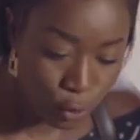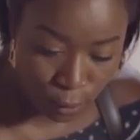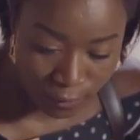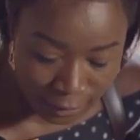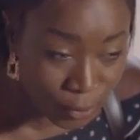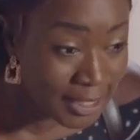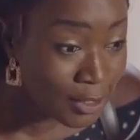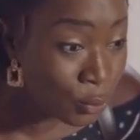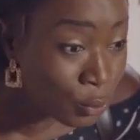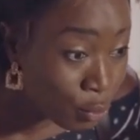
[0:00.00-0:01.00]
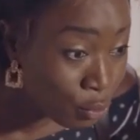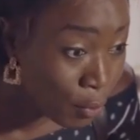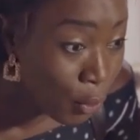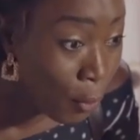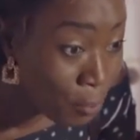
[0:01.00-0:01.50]
On va utiliser ce document
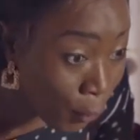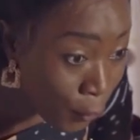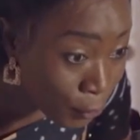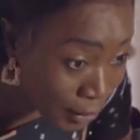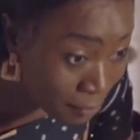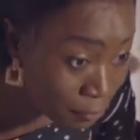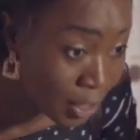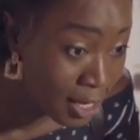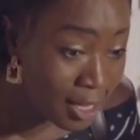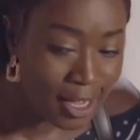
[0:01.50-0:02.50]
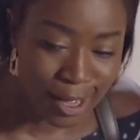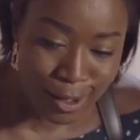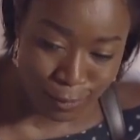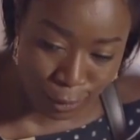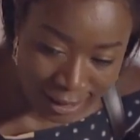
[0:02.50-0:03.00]
comme preuve au tribunal
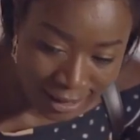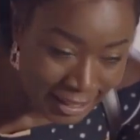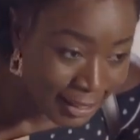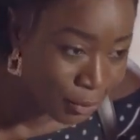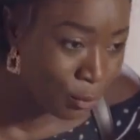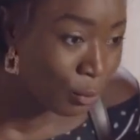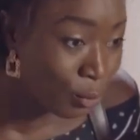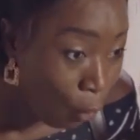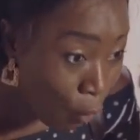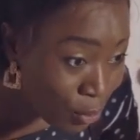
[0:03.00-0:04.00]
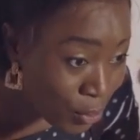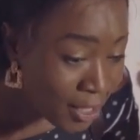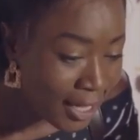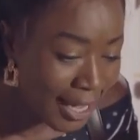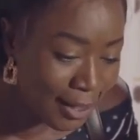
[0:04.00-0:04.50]
pour dire que notre oncle
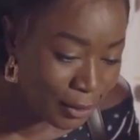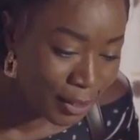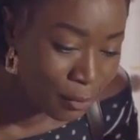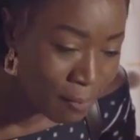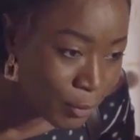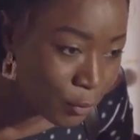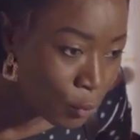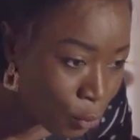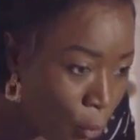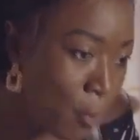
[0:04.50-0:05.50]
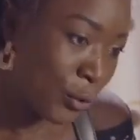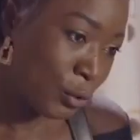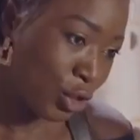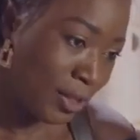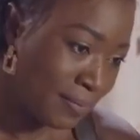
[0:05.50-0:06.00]
est en train de mettre le groupe en
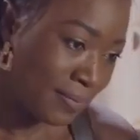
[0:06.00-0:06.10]
danger.